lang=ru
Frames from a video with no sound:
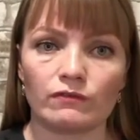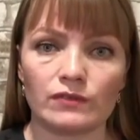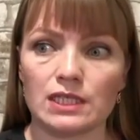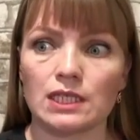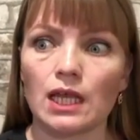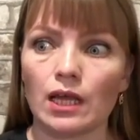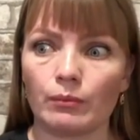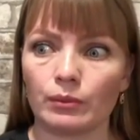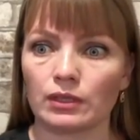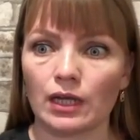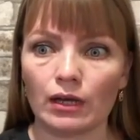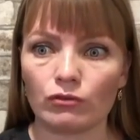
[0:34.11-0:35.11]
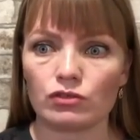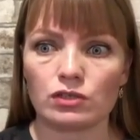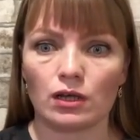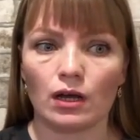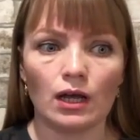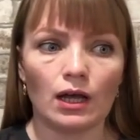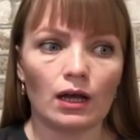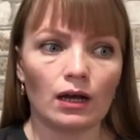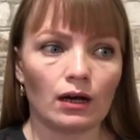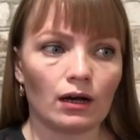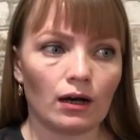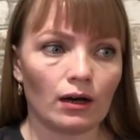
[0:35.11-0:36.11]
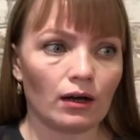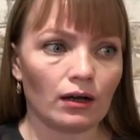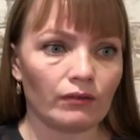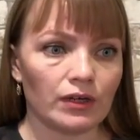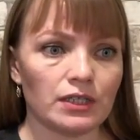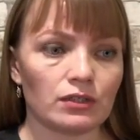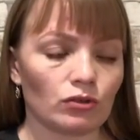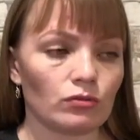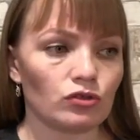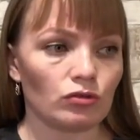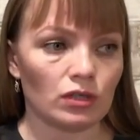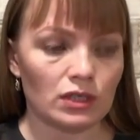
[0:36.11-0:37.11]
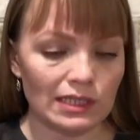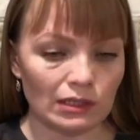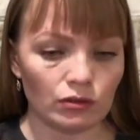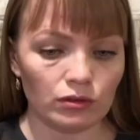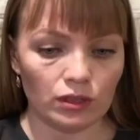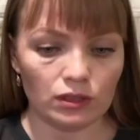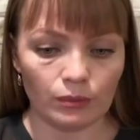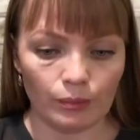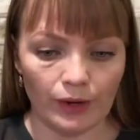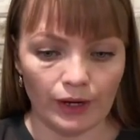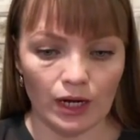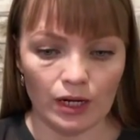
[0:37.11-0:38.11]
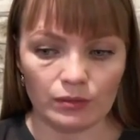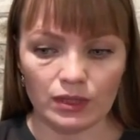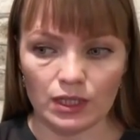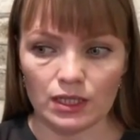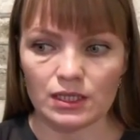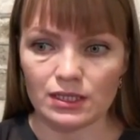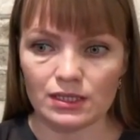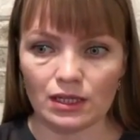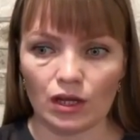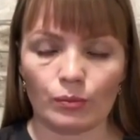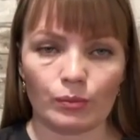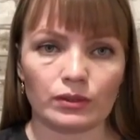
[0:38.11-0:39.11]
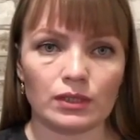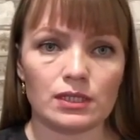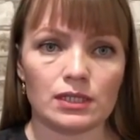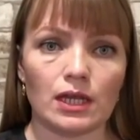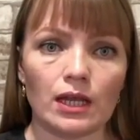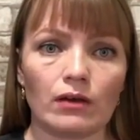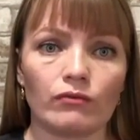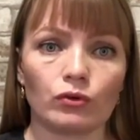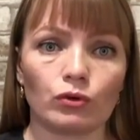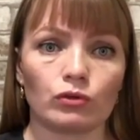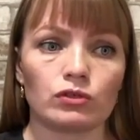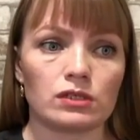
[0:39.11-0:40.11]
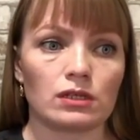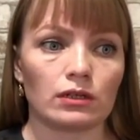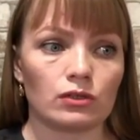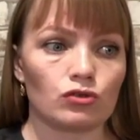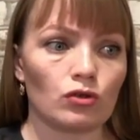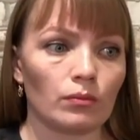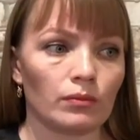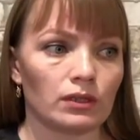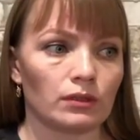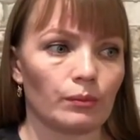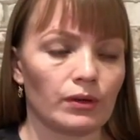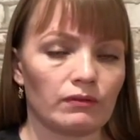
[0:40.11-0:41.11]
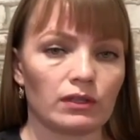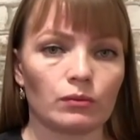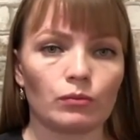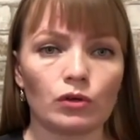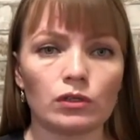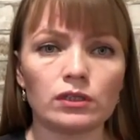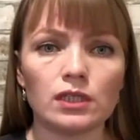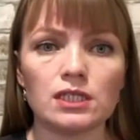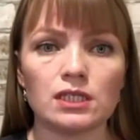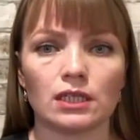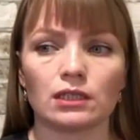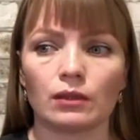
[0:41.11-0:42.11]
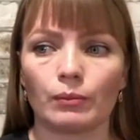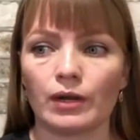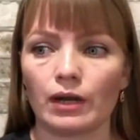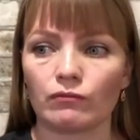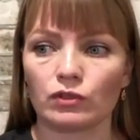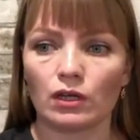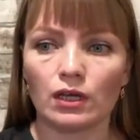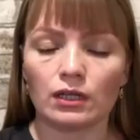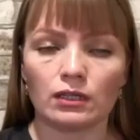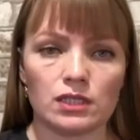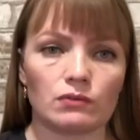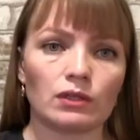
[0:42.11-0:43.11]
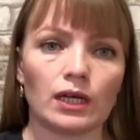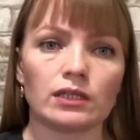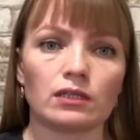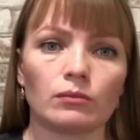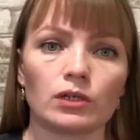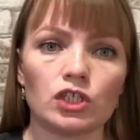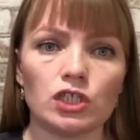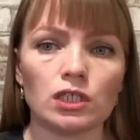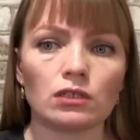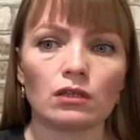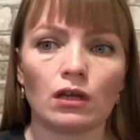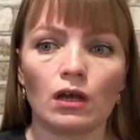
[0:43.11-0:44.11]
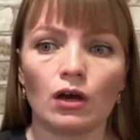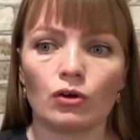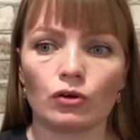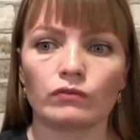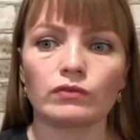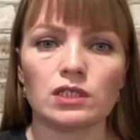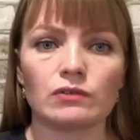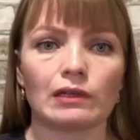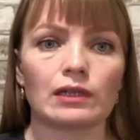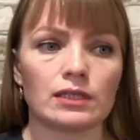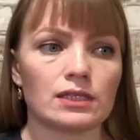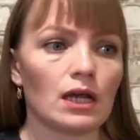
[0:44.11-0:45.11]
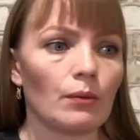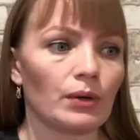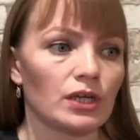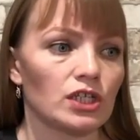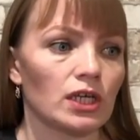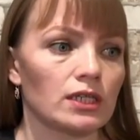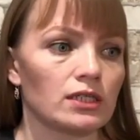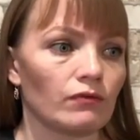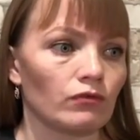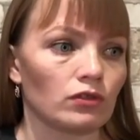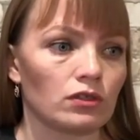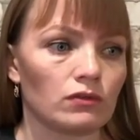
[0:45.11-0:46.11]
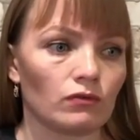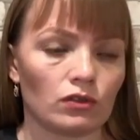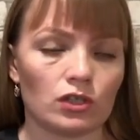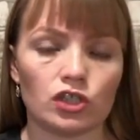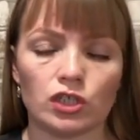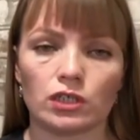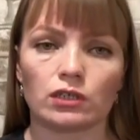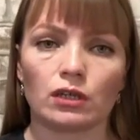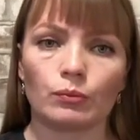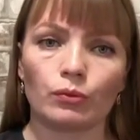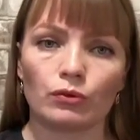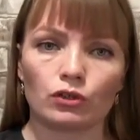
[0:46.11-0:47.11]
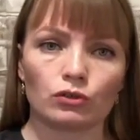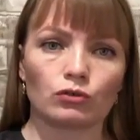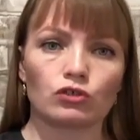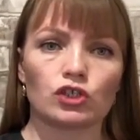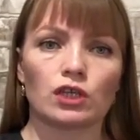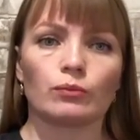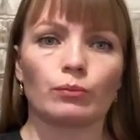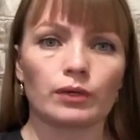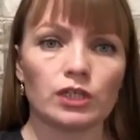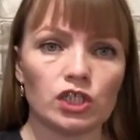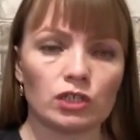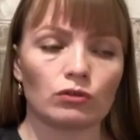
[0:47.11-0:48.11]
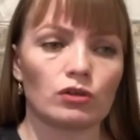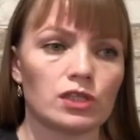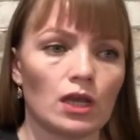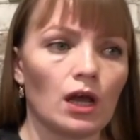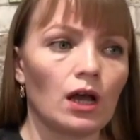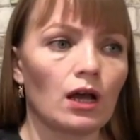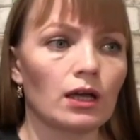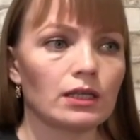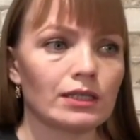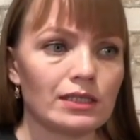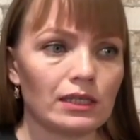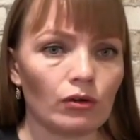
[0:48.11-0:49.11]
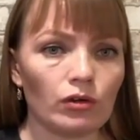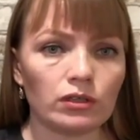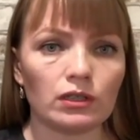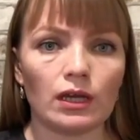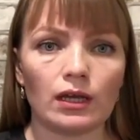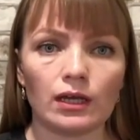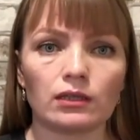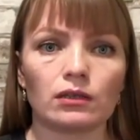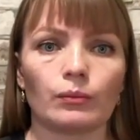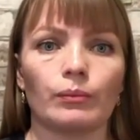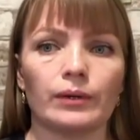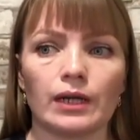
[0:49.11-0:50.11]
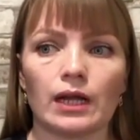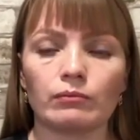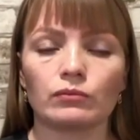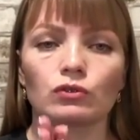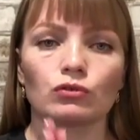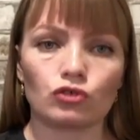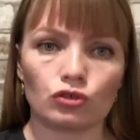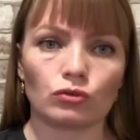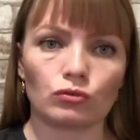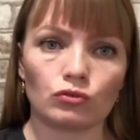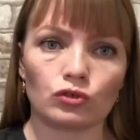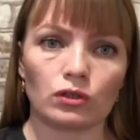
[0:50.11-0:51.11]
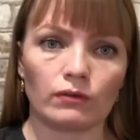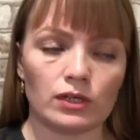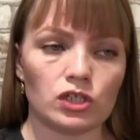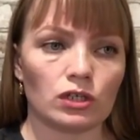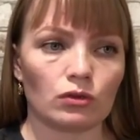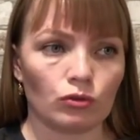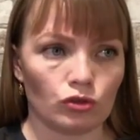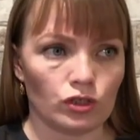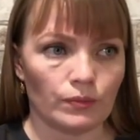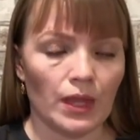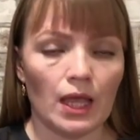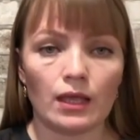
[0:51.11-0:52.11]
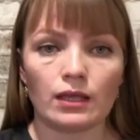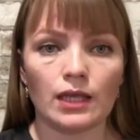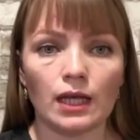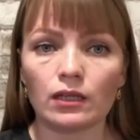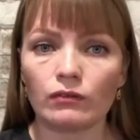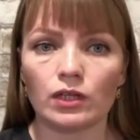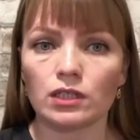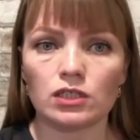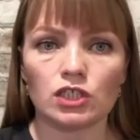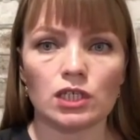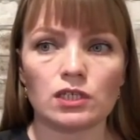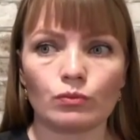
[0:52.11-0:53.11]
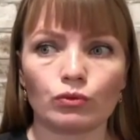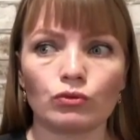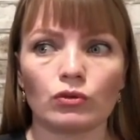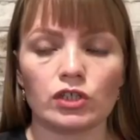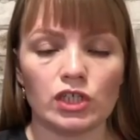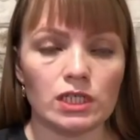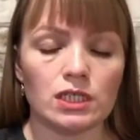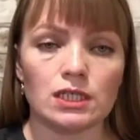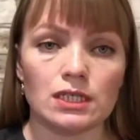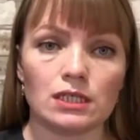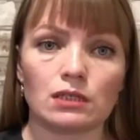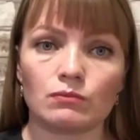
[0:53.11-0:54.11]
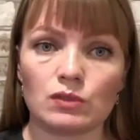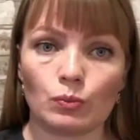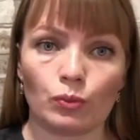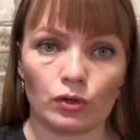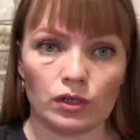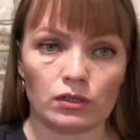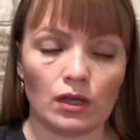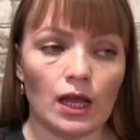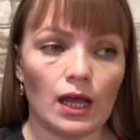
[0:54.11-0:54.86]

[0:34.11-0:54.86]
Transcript: Все пытаются э, говорить о том, что кислоты это прям, я не знаю, панацея в уходе за лицом, это привет молодости, это прям вот до свидания морщины, ровный цвет лица, прощайте вот эти вот расширенные поры, точки и прыщи, то есть кислоты это прям то, что нужно вашей коже. Я, наверное, сейчас буду отчасти с этим спорить.